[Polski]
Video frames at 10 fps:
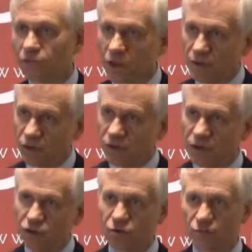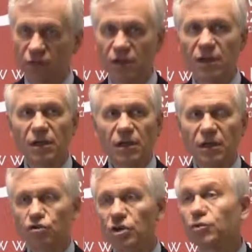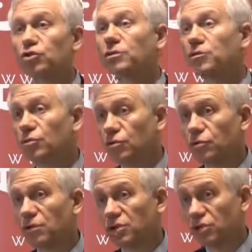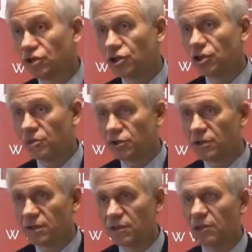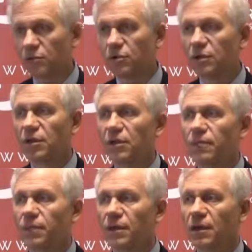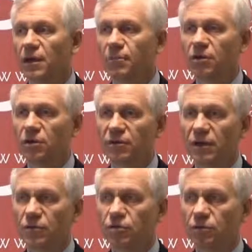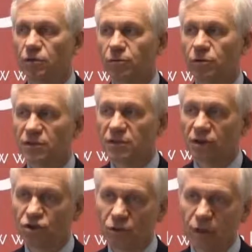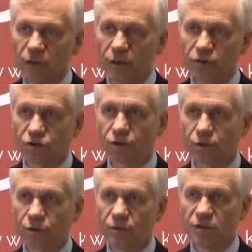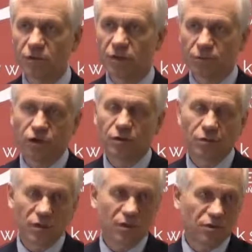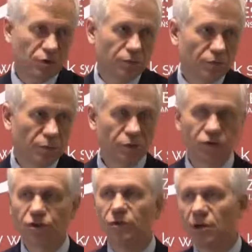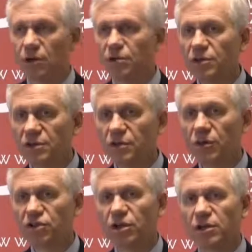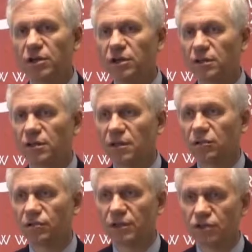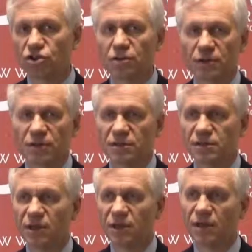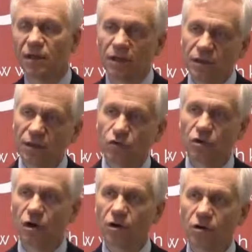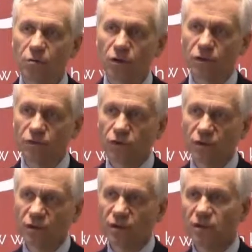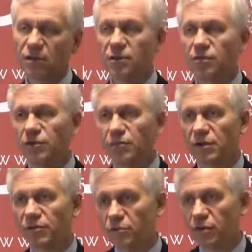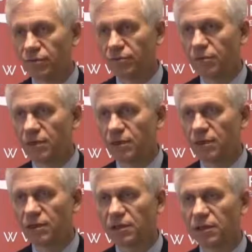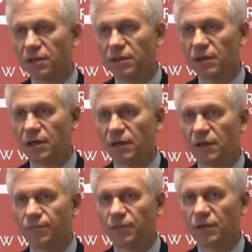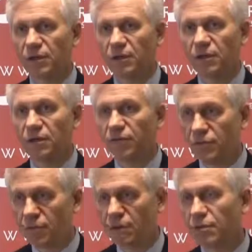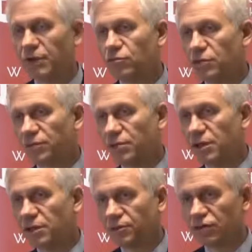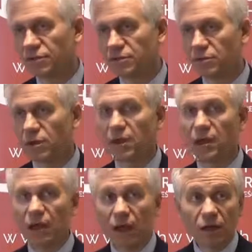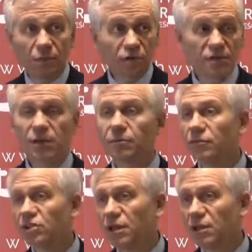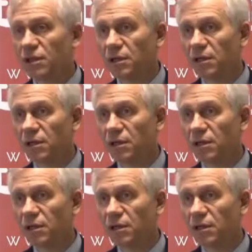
My apelowaliśmy, ja już na początku grudnia, czyli cztery miesiące temu, apelowałem, żeby opozycja szukała jakiegoś kompromisu, na przykład, żeby poprosiła o niezgłaszanie kandydatów na trzy miejsca, na które oni ponowią tych kandydatów nieprawidłowo wybranych, e, na, e, nieprawidłowo wybranych w czerwcu. Ale opozycja powiedziała nie.